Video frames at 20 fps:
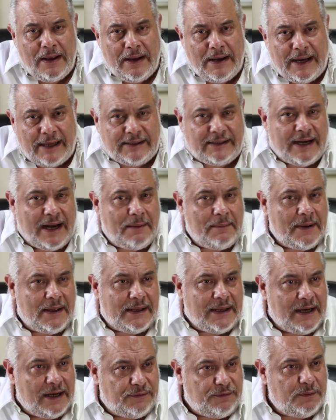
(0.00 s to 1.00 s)
La trama
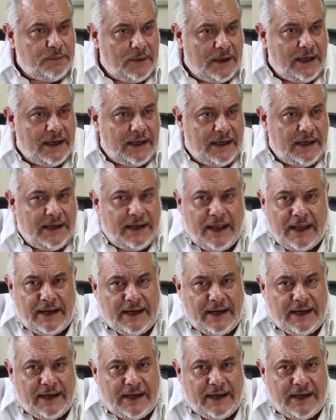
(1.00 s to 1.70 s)
del FMLN y